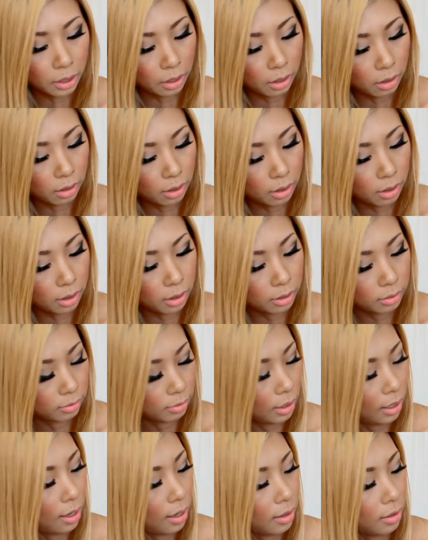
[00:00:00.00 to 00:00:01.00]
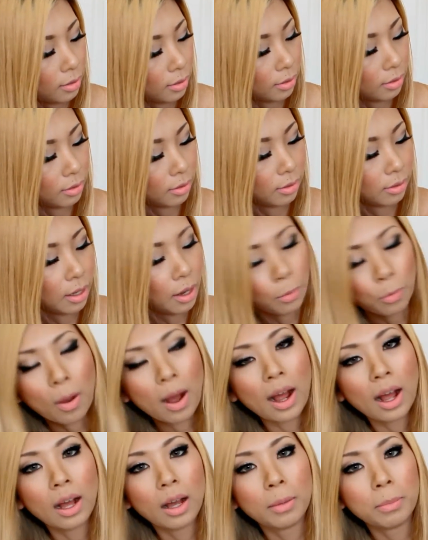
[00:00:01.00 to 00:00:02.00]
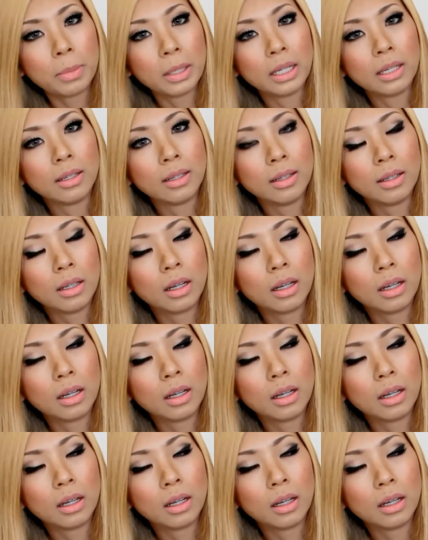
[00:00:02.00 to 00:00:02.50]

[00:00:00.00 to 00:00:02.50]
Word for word: แต่ก็นั่นแหละเออแนนว่าเป็น